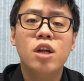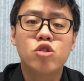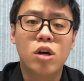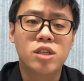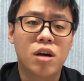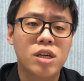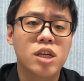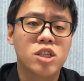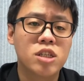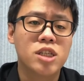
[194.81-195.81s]
创造一
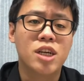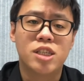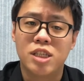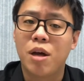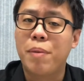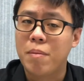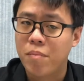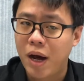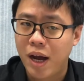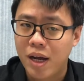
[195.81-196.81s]
个世界级的品
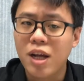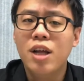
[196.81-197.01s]
牌。